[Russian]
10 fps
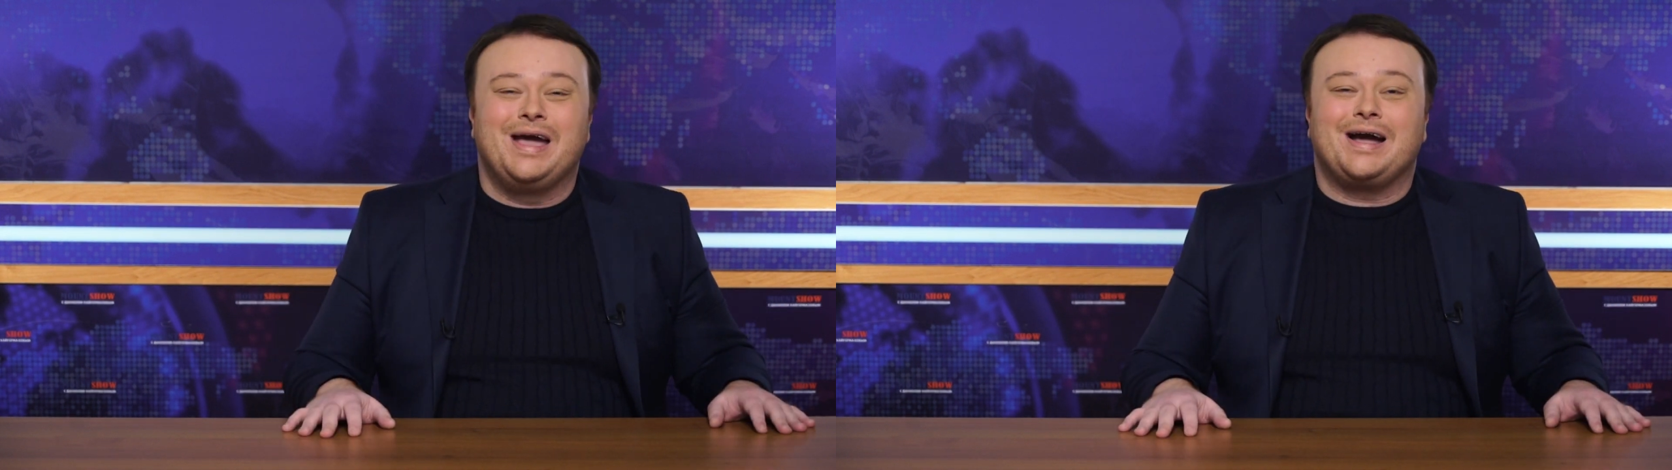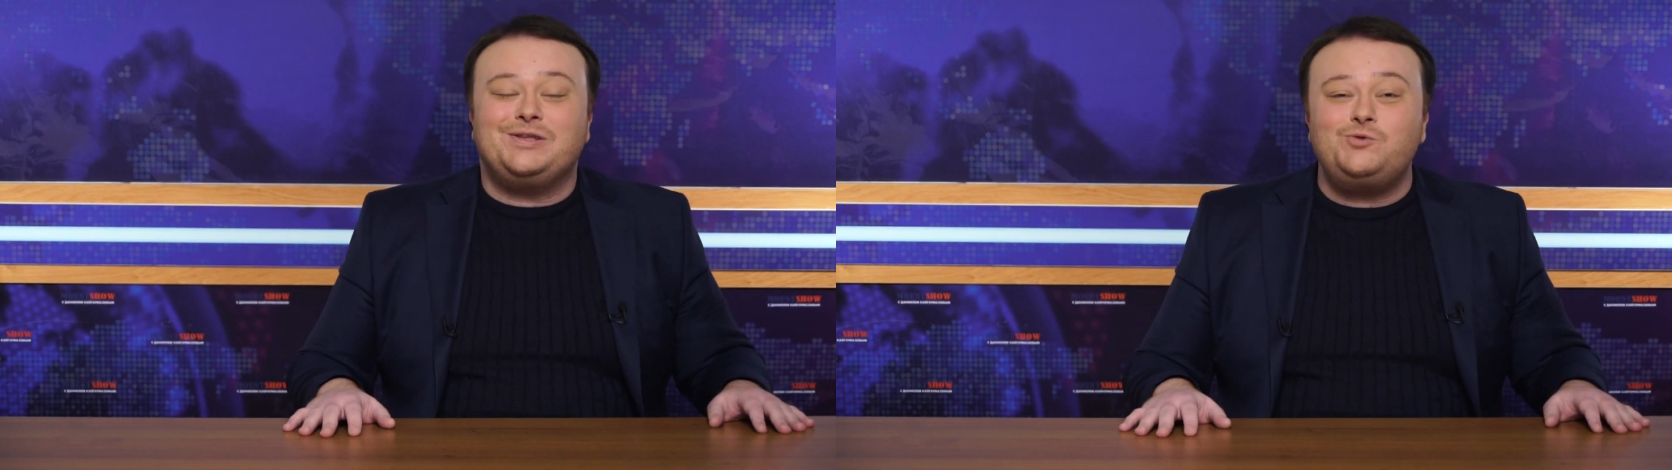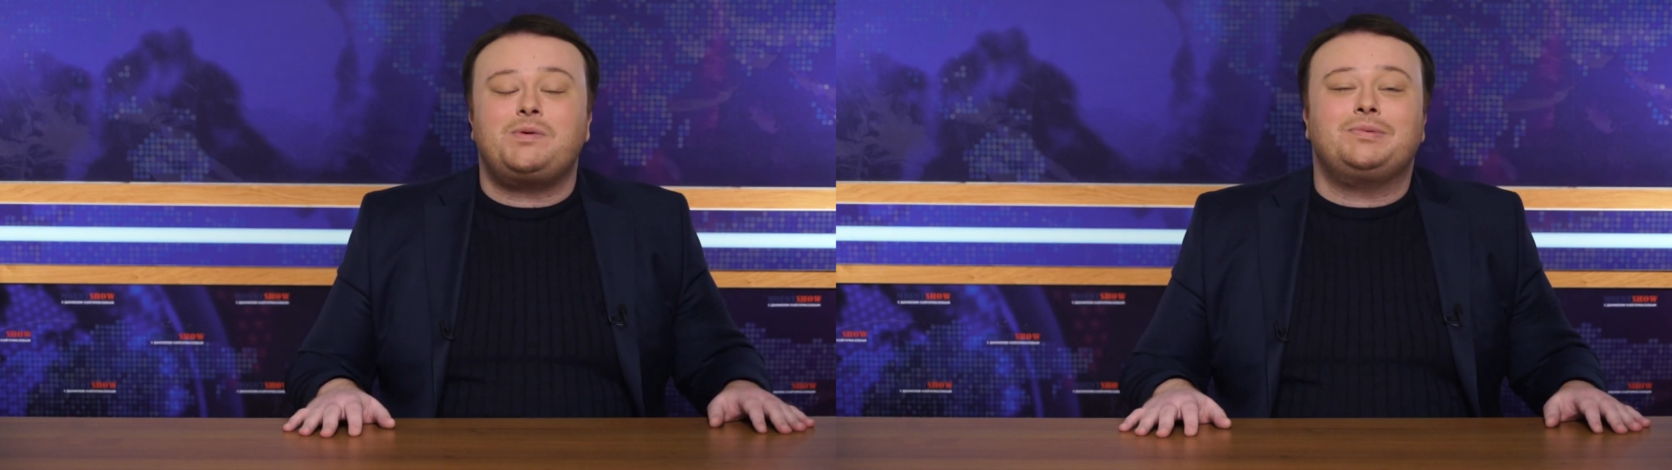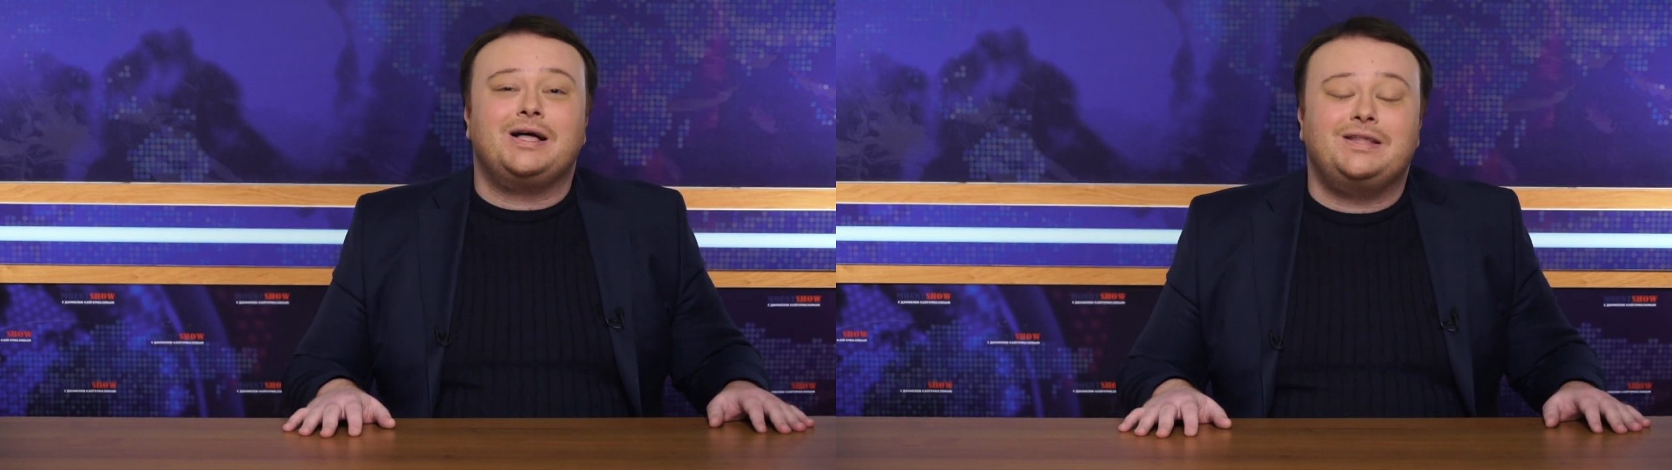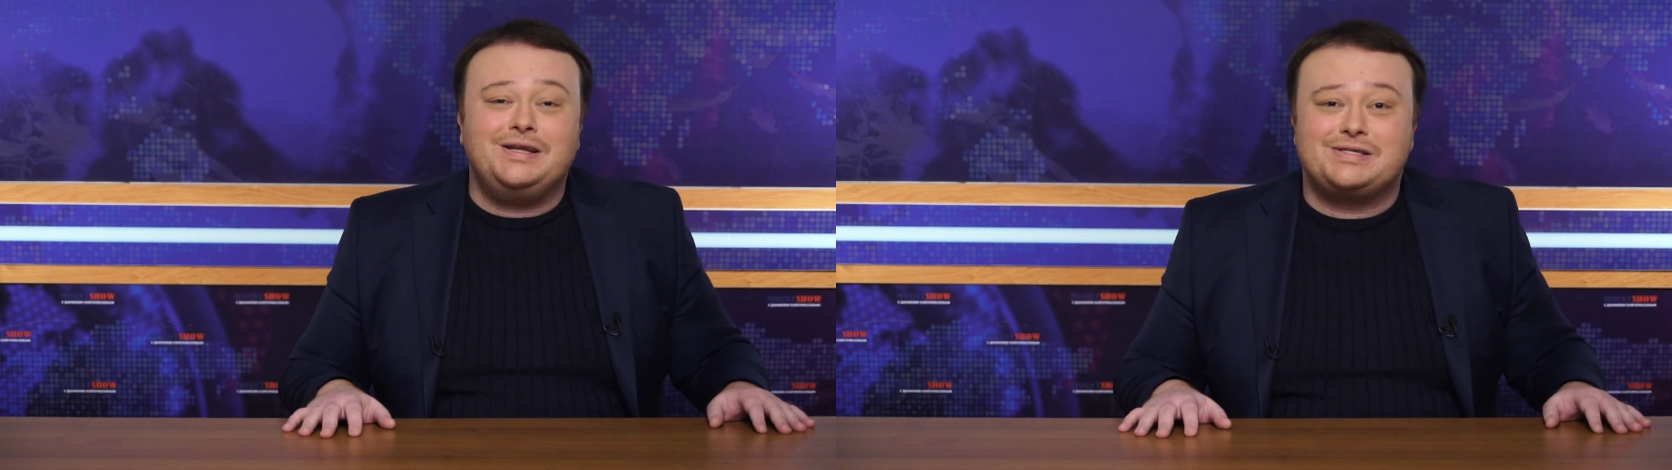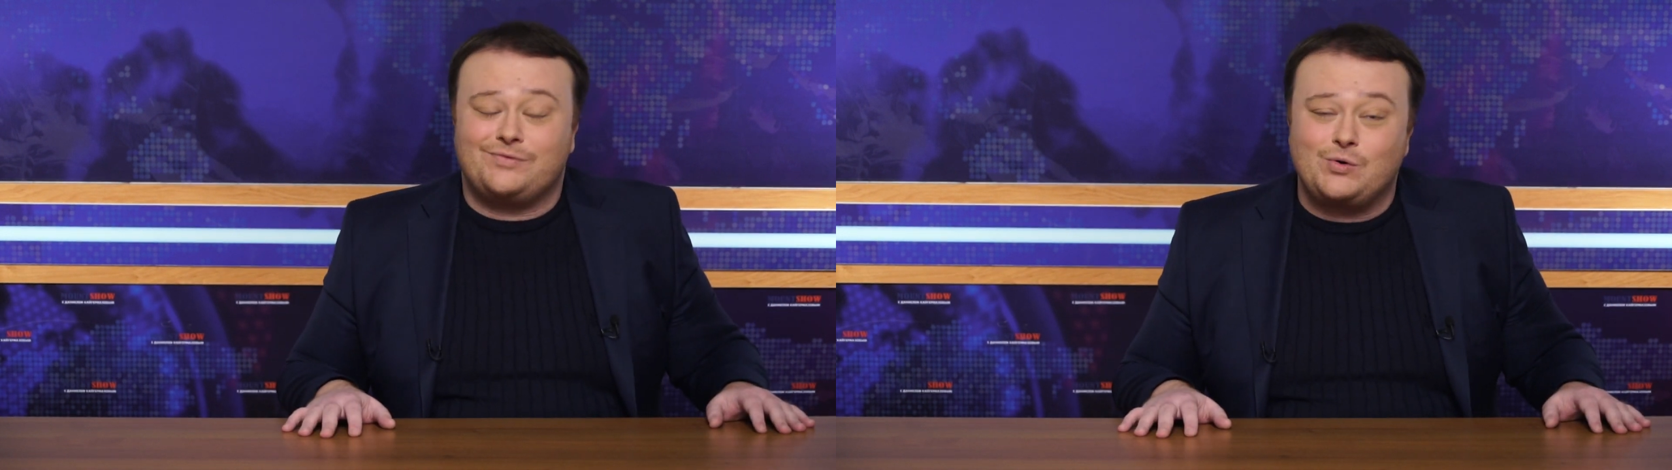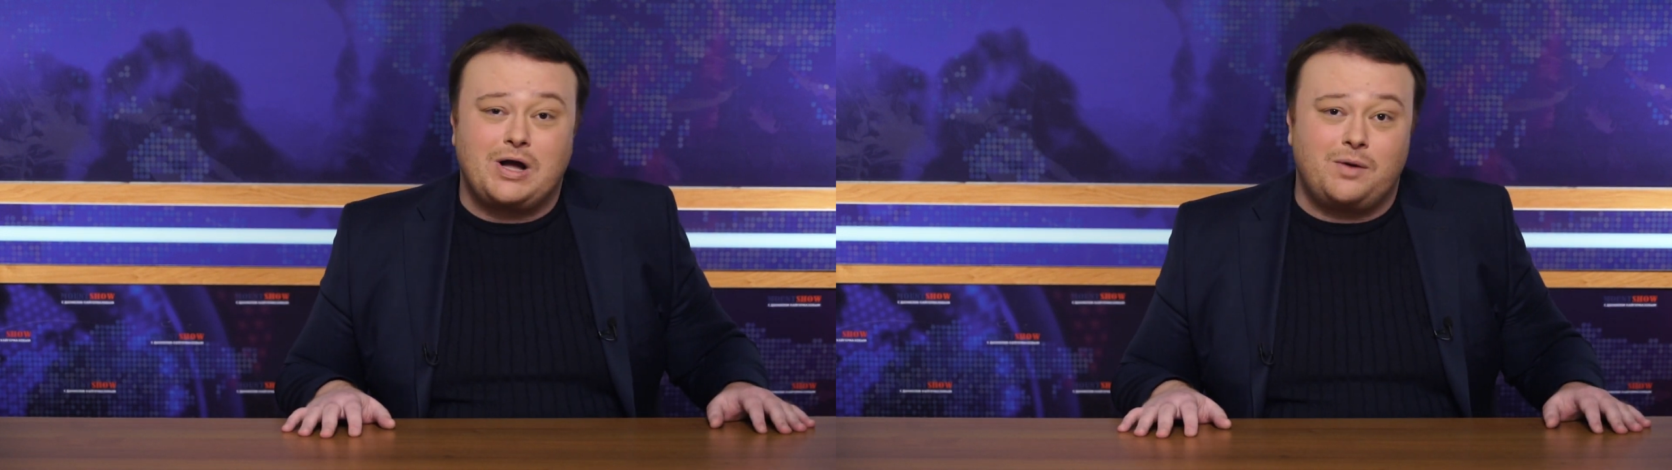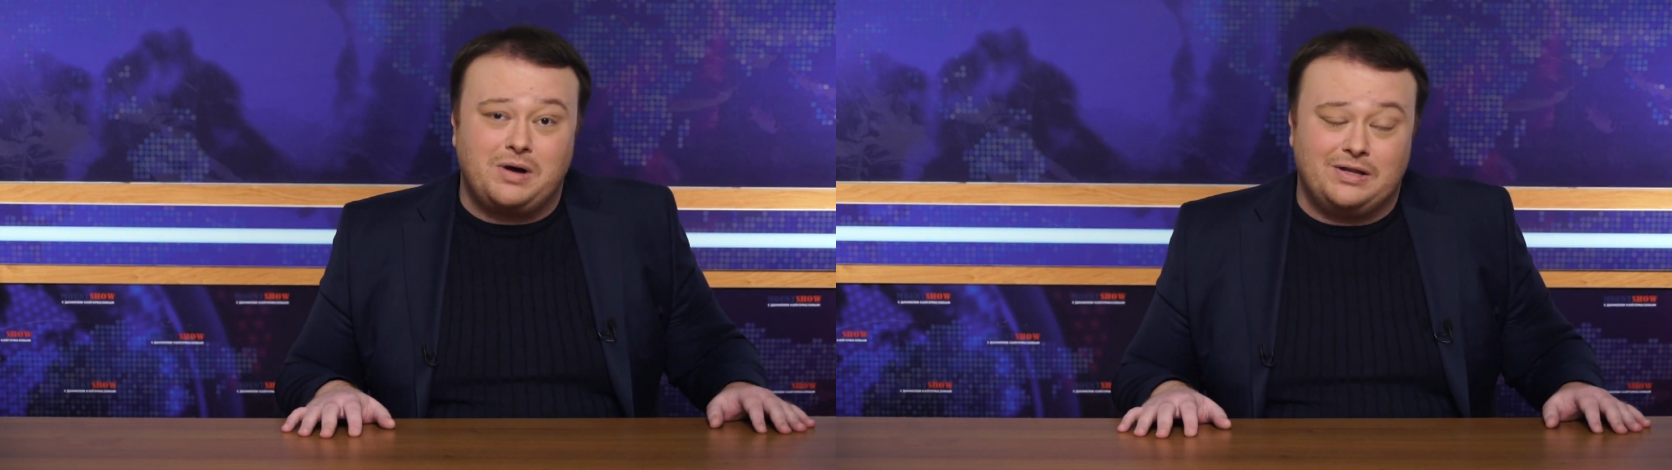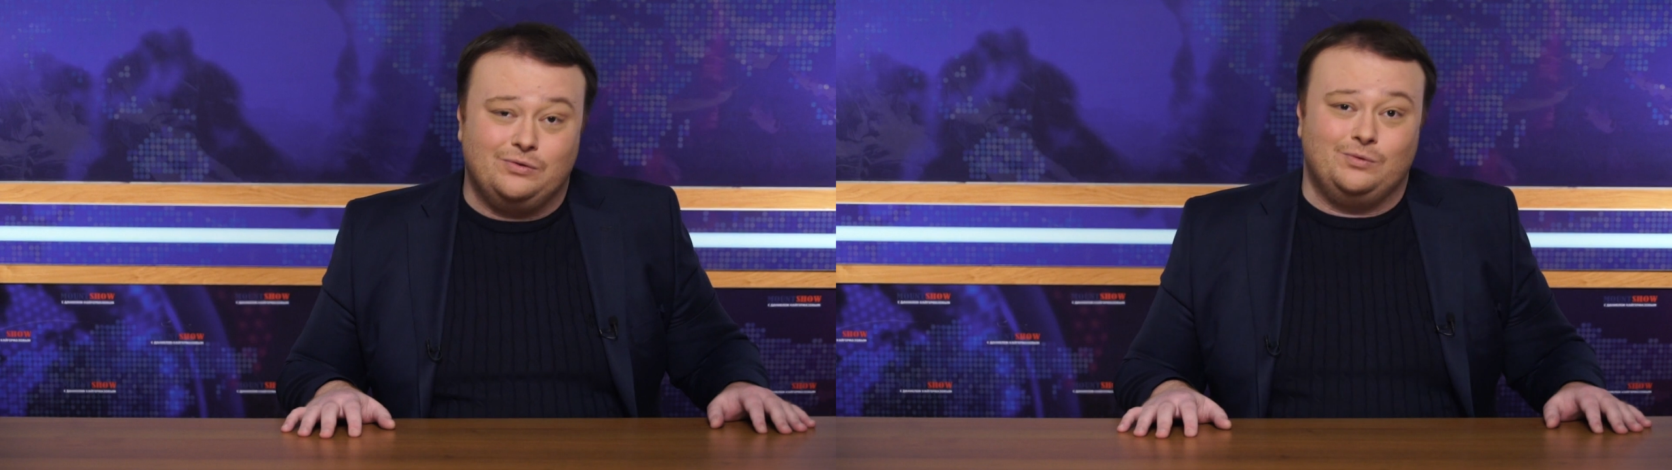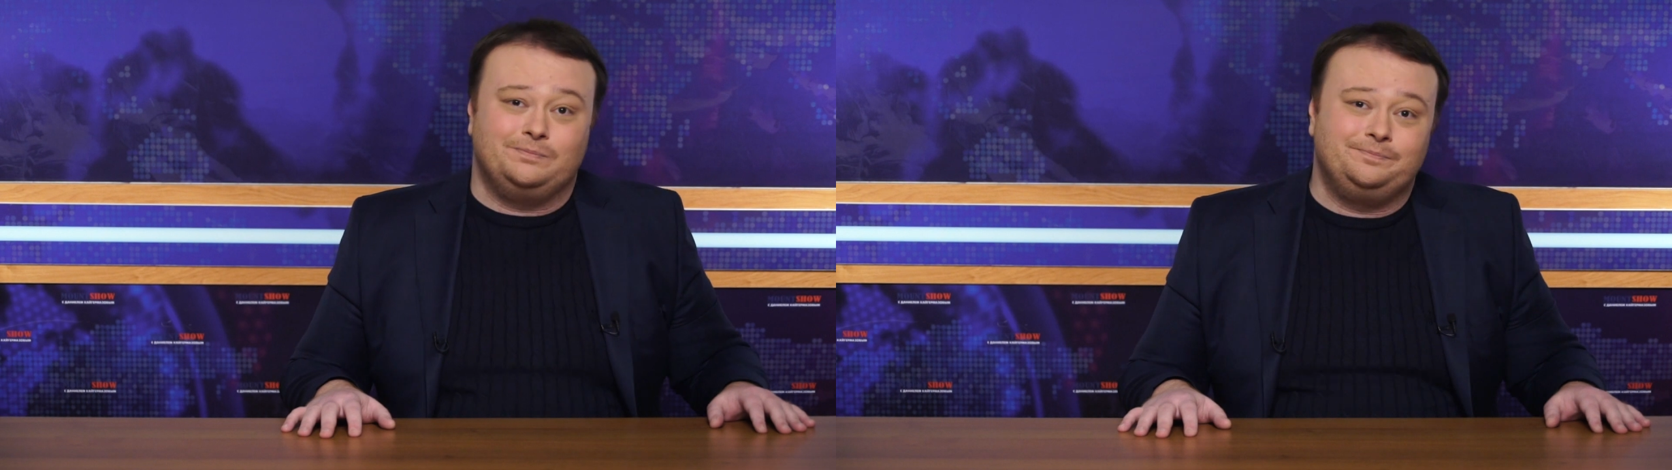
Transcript: хочу поблагодарить свою команду.